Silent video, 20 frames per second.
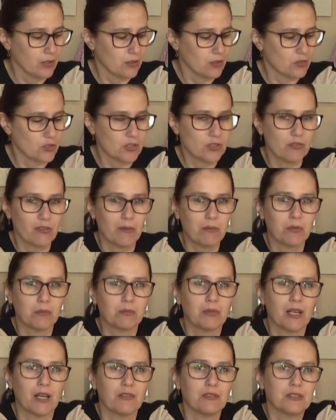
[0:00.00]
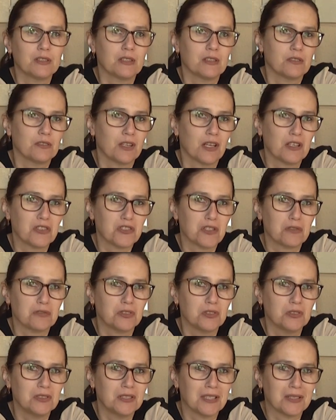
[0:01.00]
E a gente vai para um breve intervalo e já
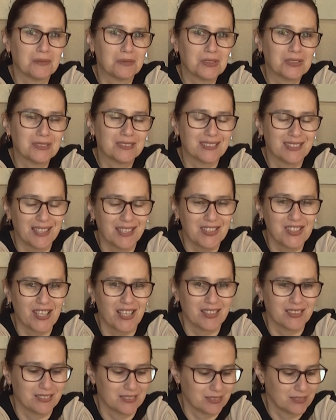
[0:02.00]
voltamos. Até já.